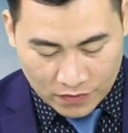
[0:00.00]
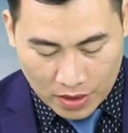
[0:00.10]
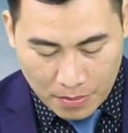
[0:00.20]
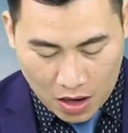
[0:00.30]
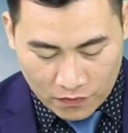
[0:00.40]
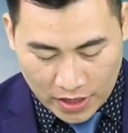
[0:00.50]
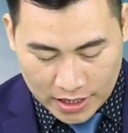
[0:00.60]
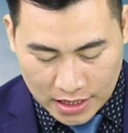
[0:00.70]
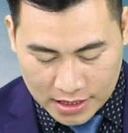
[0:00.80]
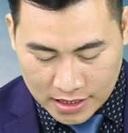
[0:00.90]
và bảo vệ
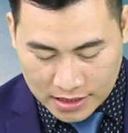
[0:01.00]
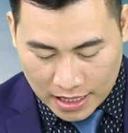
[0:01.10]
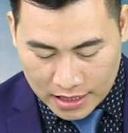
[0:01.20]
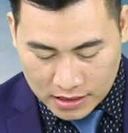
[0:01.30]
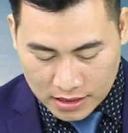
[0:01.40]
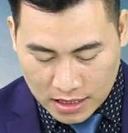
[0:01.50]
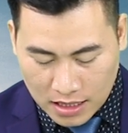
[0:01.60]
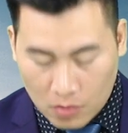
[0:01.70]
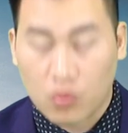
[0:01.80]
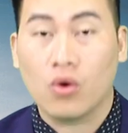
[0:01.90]
nền kinh tế dưới tác
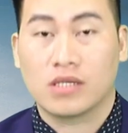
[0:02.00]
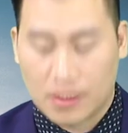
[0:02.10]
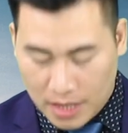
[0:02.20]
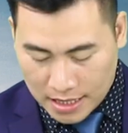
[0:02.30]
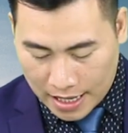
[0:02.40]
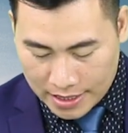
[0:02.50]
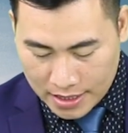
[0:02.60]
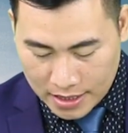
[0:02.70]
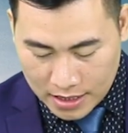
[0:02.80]
động của dịch bệnh này.